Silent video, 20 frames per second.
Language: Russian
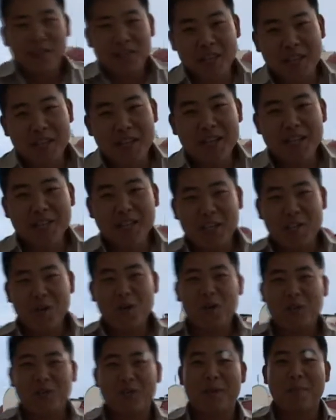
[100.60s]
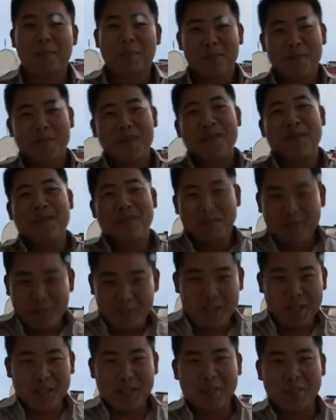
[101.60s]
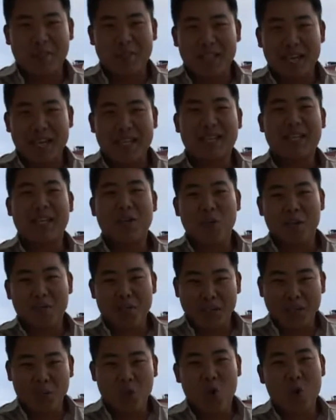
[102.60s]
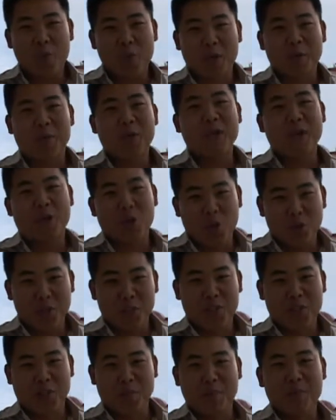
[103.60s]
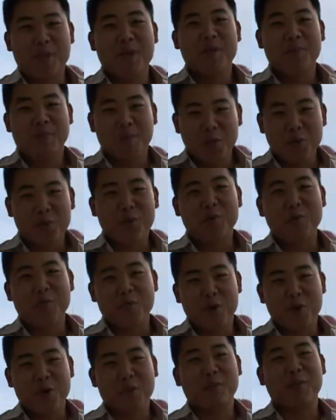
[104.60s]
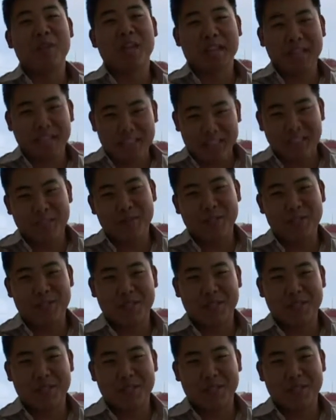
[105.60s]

ты остаешься верным, ты остаешься добрым и любящим. Пусть Бог благословит